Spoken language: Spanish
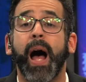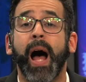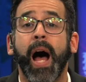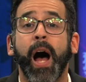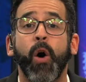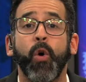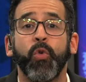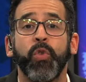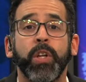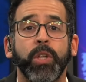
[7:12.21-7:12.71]

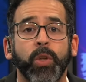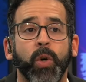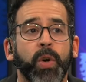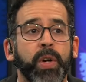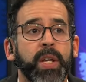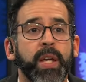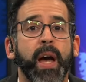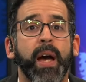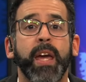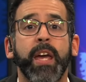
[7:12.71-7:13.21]

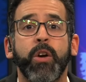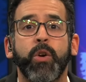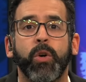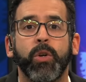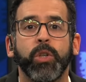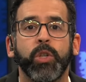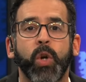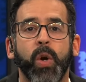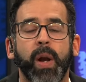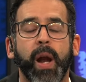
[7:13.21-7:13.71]
auditoría y
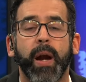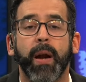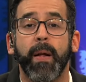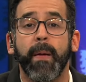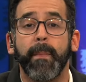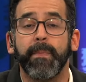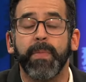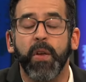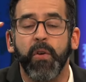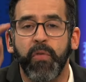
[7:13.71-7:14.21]
controlar
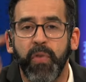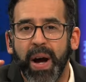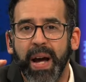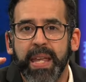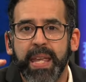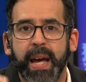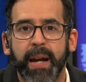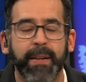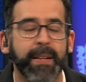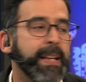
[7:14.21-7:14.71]

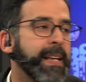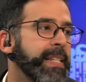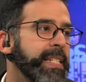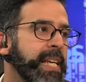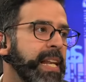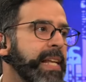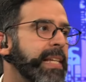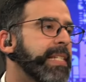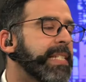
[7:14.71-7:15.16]
Fallan, se les